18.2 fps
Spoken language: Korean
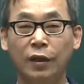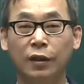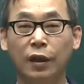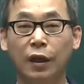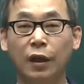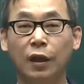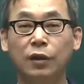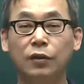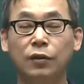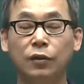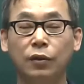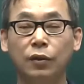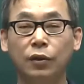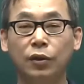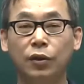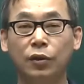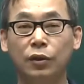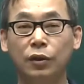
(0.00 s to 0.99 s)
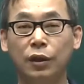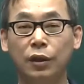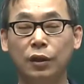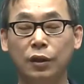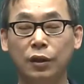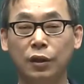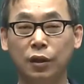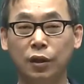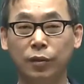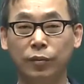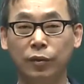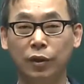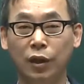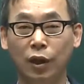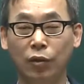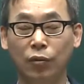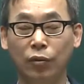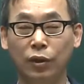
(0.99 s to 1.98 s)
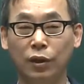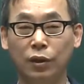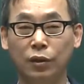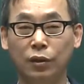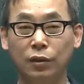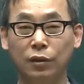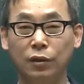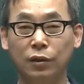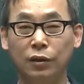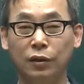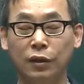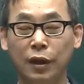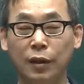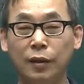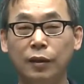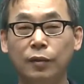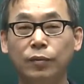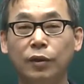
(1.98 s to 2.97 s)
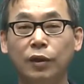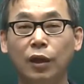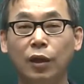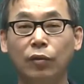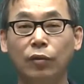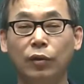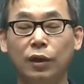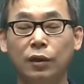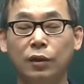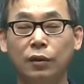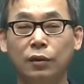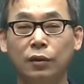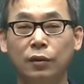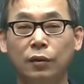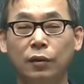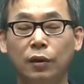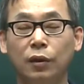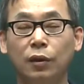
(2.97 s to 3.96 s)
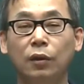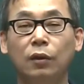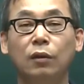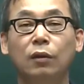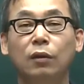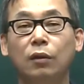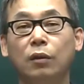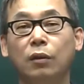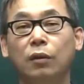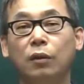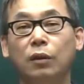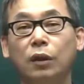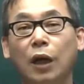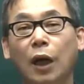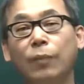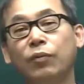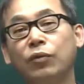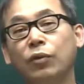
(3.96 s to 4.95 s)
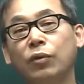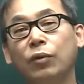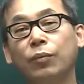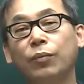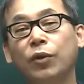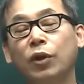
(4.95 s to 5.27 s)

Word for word: 따라서 현재 2급을 갖고 계시든 3급을 갖고 계시든 어, 앞으로